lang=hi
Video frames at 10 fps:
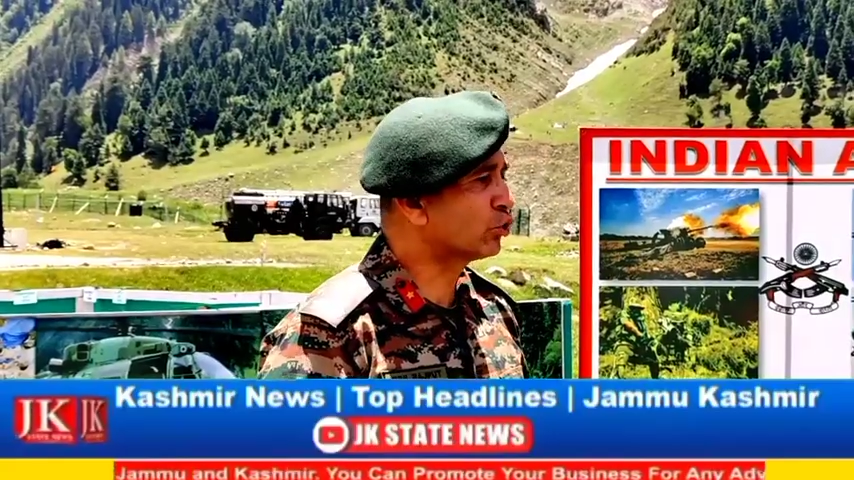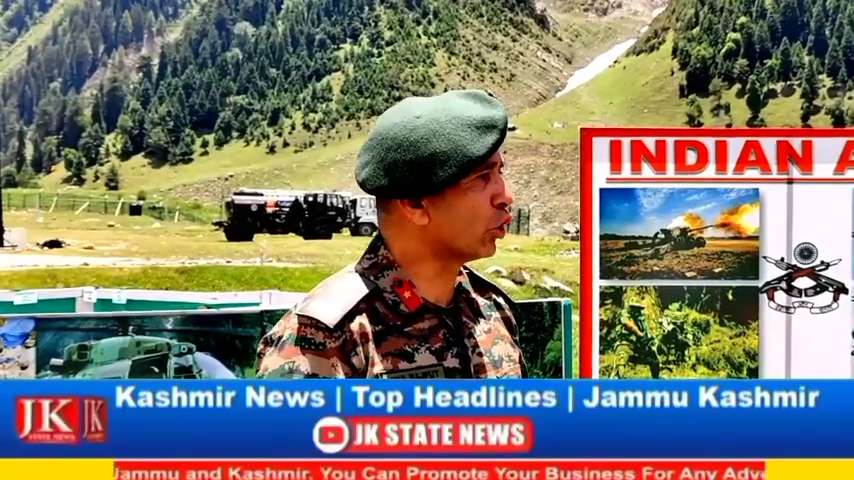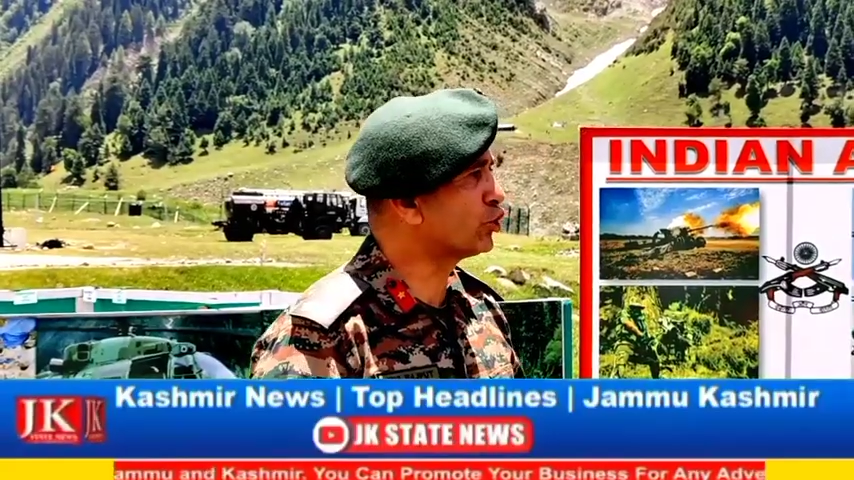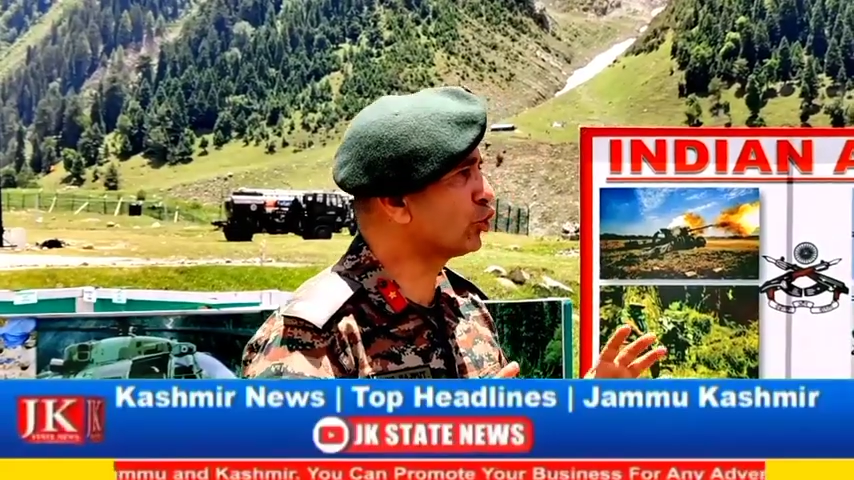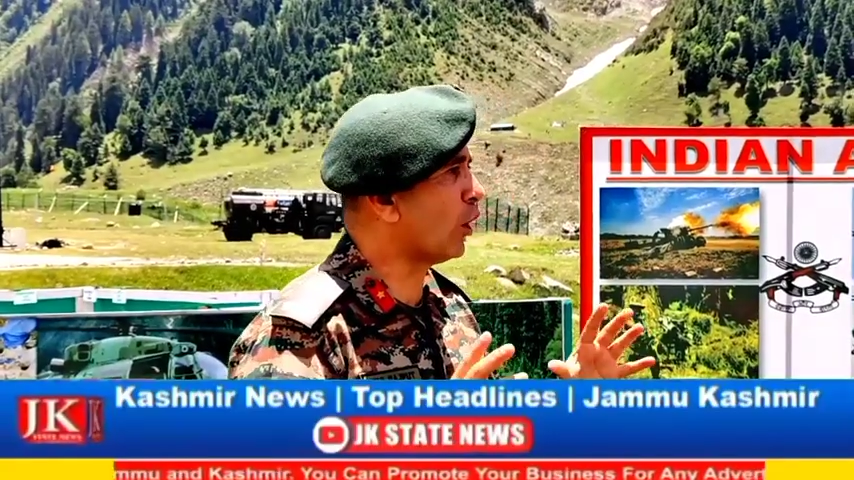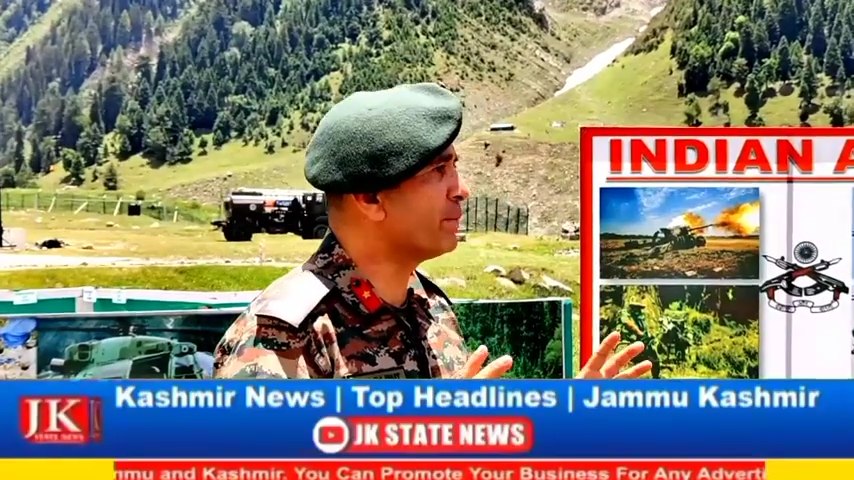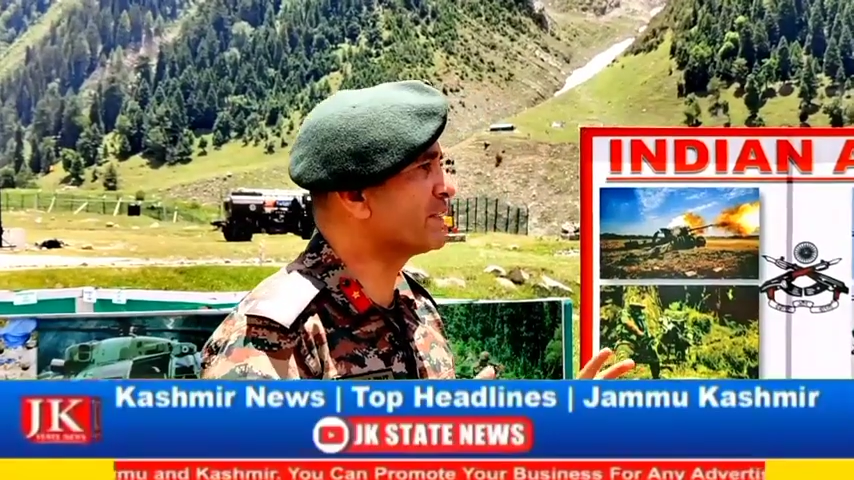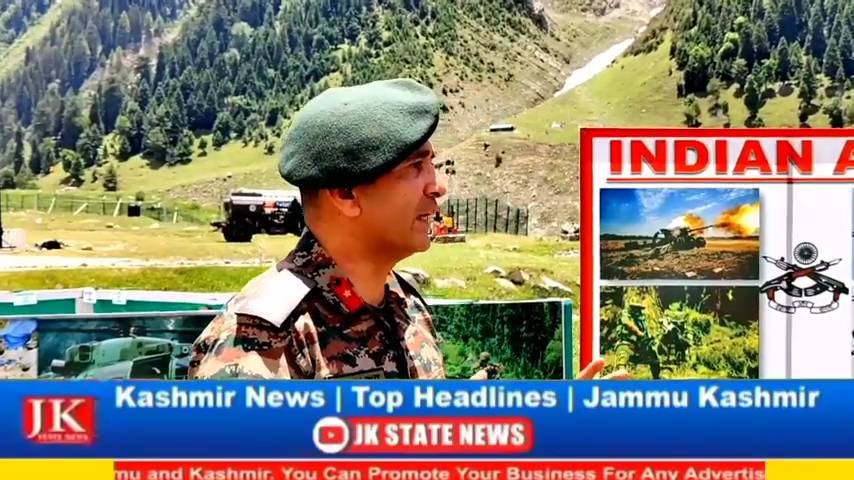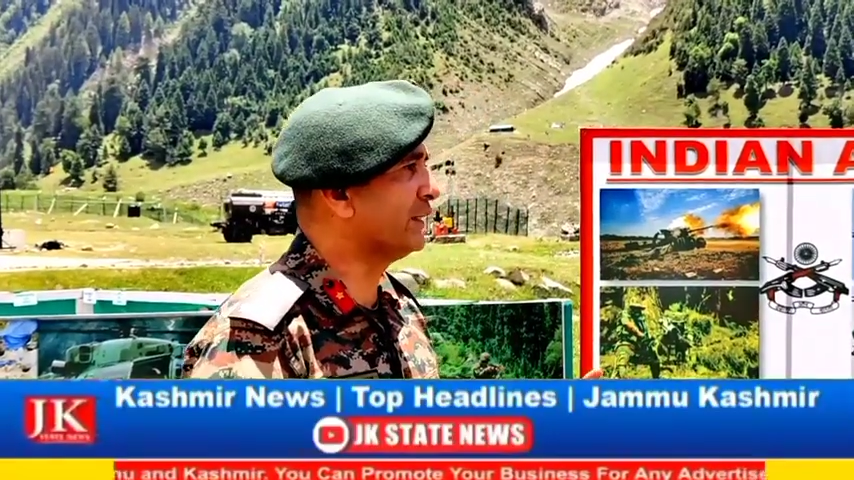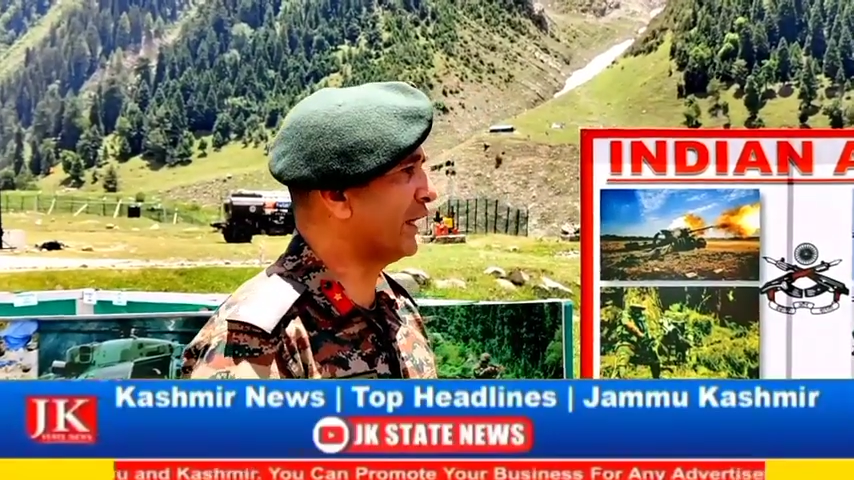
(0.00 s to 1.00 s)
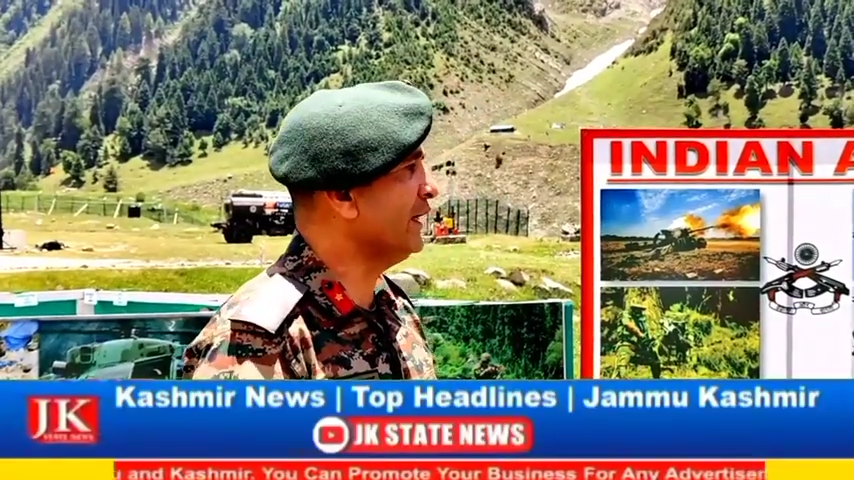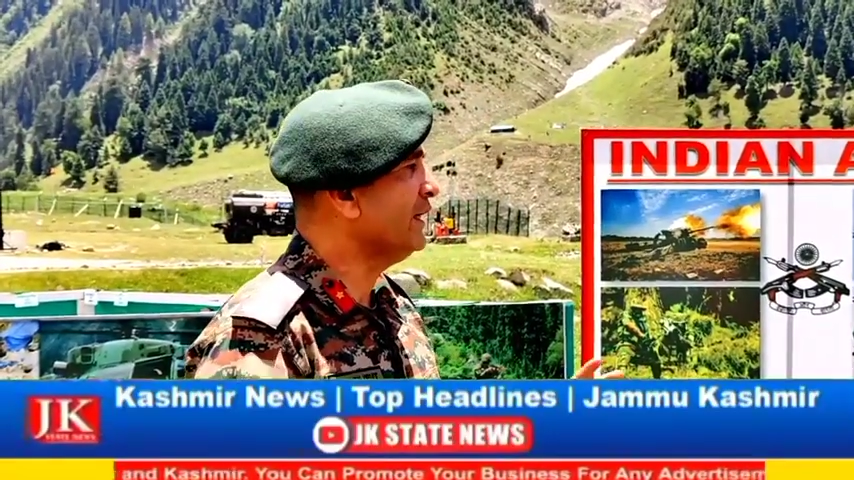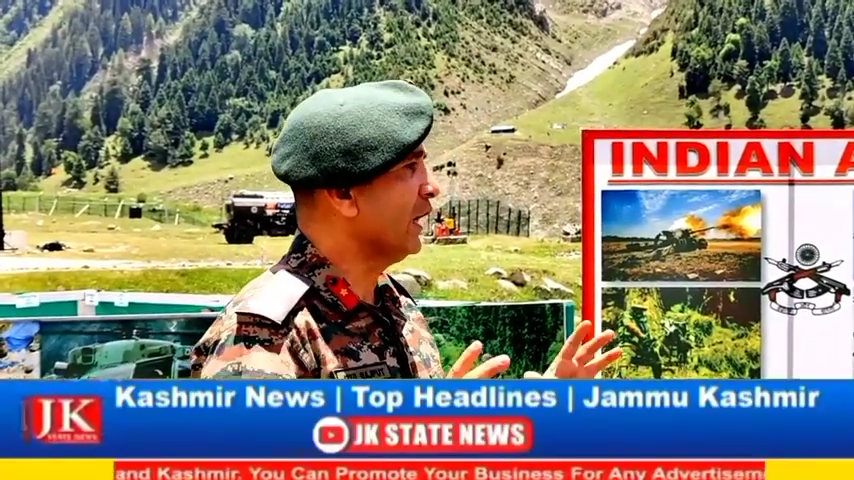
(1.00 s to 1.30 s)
उसको 24 घंटे